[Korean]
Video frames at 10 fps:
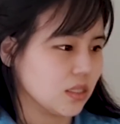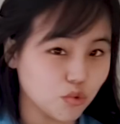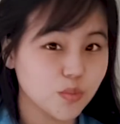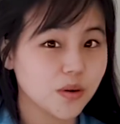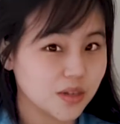
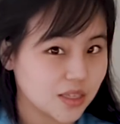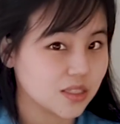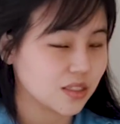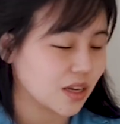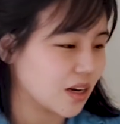이 우버
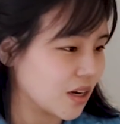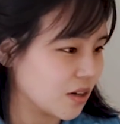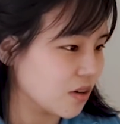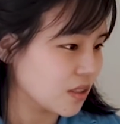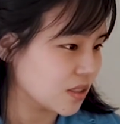이츠
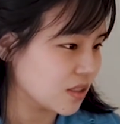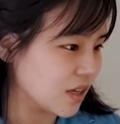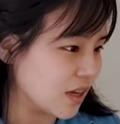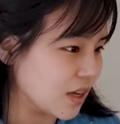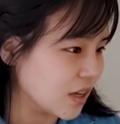따라한 것
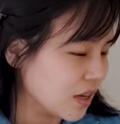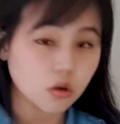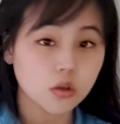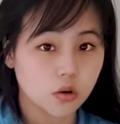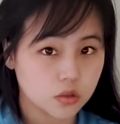같은데
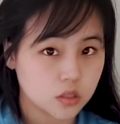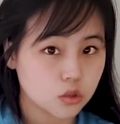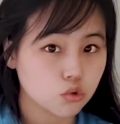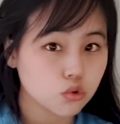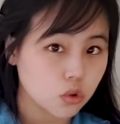이건
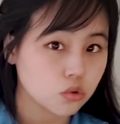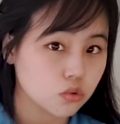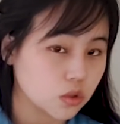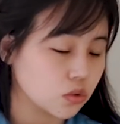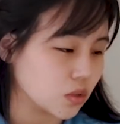역시 수수료
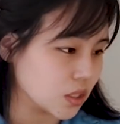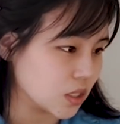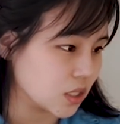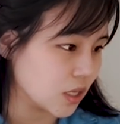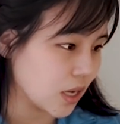수입으로
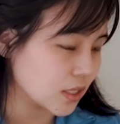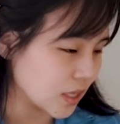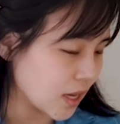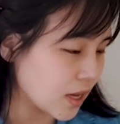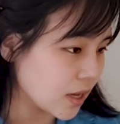
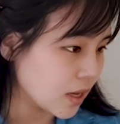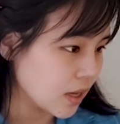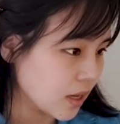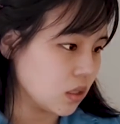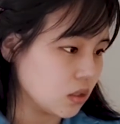인식하는 게
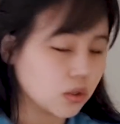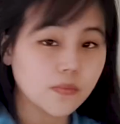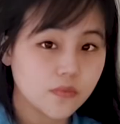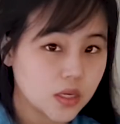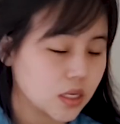이
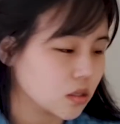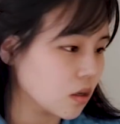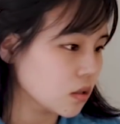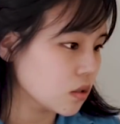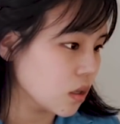
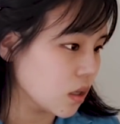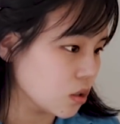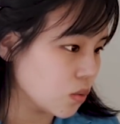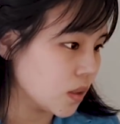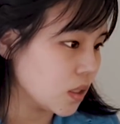GMV에서 어,
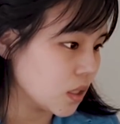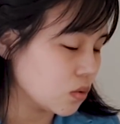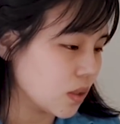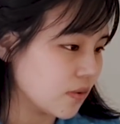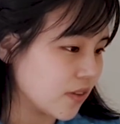
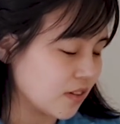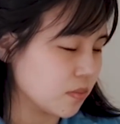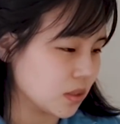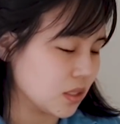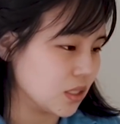20,
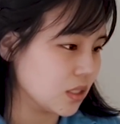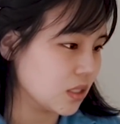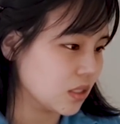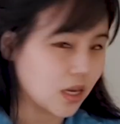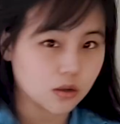
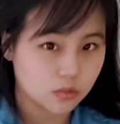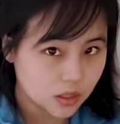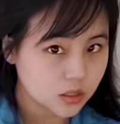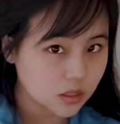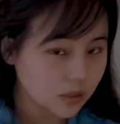25% take
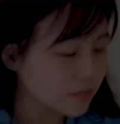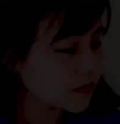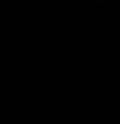rate